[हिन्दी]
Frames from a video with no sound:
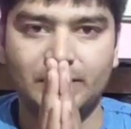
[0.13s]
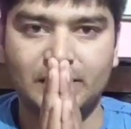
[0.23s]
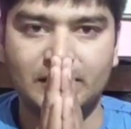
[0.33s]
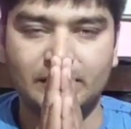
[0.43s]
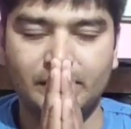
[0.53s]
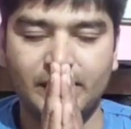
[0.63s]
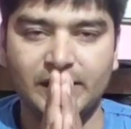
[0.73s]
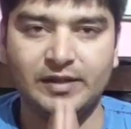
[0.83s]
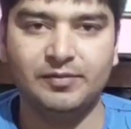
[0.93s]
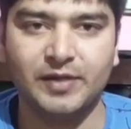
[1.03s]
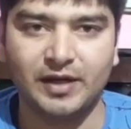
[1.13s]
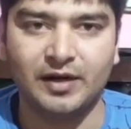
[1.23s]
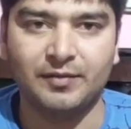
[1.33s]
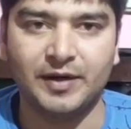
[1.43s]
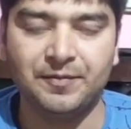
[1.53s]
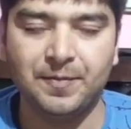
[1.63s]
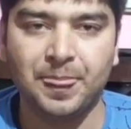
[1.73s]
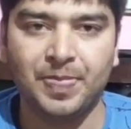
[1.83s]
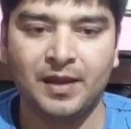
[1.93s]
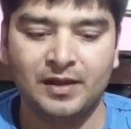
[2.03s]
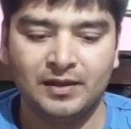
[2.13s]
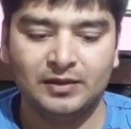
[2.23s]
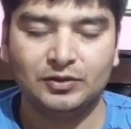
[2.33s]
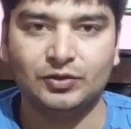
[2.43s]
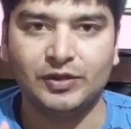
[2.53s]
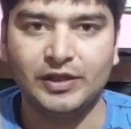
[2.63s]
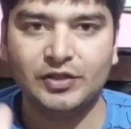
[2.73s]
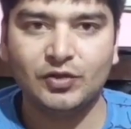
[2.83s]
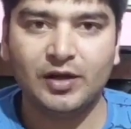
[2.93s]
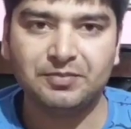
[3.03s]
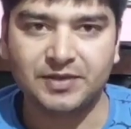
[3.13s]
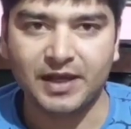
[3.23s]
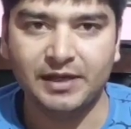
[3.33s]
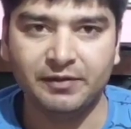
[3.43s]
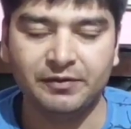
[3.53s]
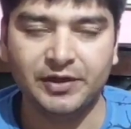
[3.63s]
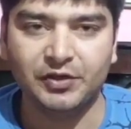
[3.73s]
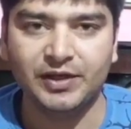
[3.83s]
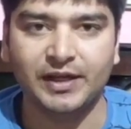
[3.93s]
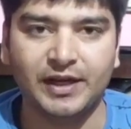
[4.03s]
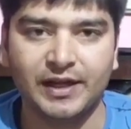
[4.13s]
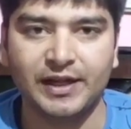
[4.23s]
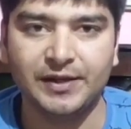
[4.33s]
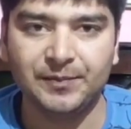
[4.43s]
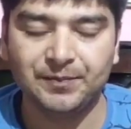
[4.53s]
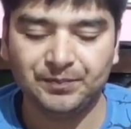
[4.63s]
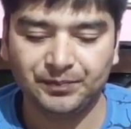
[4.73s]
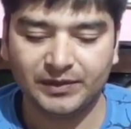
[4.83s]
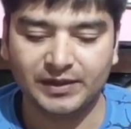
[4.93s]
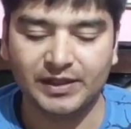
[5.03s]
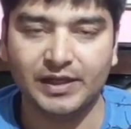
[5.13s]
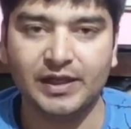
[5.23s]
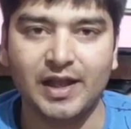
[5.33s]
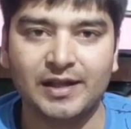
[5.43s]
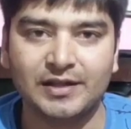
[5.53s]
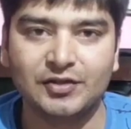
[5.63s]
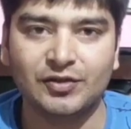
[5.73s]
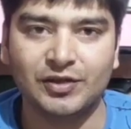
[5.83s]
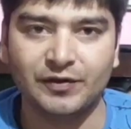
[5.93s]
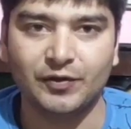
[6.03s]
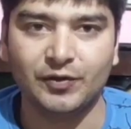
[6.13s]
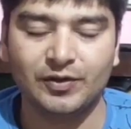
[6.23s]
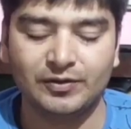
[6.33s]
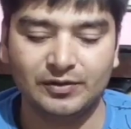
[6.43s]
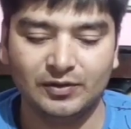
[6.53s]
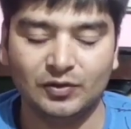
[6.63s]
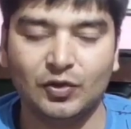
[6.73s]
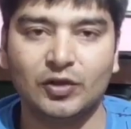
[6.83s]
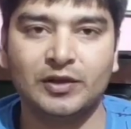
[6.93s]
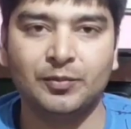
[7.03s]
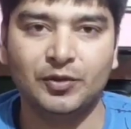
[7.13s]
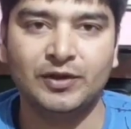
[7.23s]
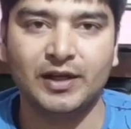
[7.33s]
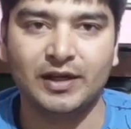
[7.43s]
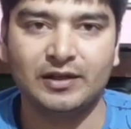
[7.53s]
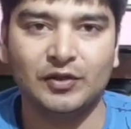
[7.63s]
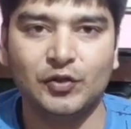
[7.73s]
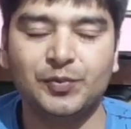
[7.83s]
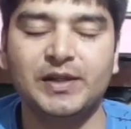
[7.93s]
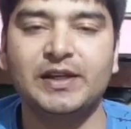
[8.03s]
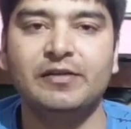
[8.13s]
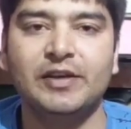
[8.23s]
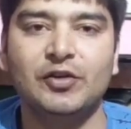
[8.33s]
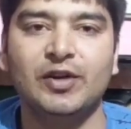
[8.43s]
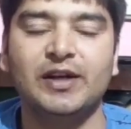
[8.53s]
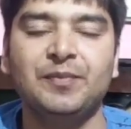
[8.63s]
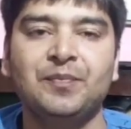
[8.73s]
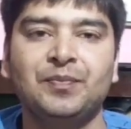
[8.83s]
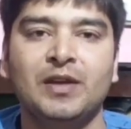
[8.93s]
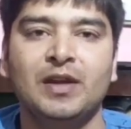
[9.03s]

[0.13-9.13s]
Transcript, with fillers: नमस्कार सभी भाई मेरा राम राम तो ये जो आप साइड में वीडियो देख रहे हैं ये एन एस ट्वेंटी फोर गौतम बुद्ध नगर यूपी की वीडियो है